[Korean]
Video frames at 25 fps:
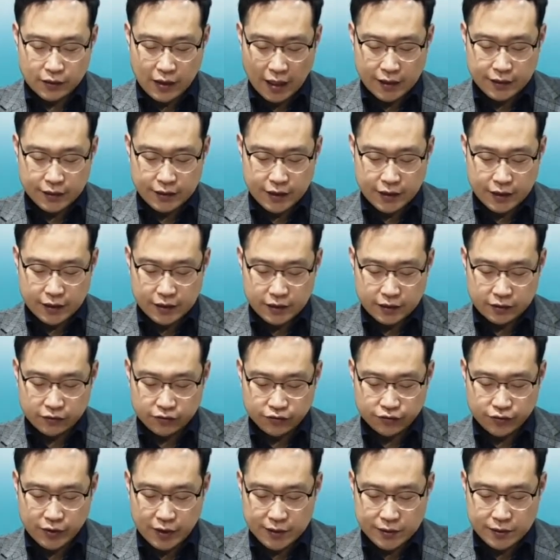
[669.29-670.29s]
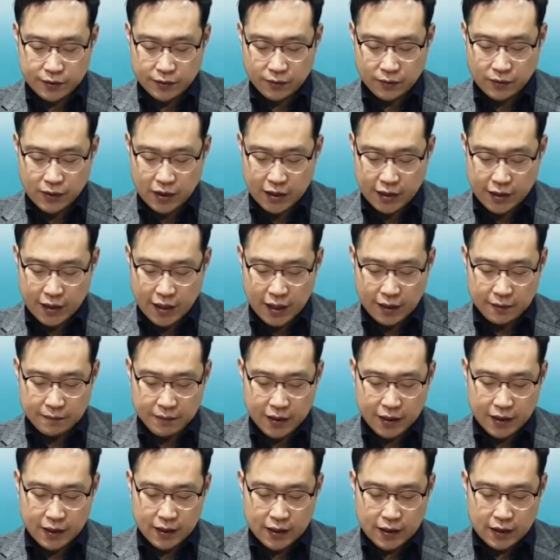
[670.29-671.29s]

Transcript: 다니엘을 굴에서 올리라 하며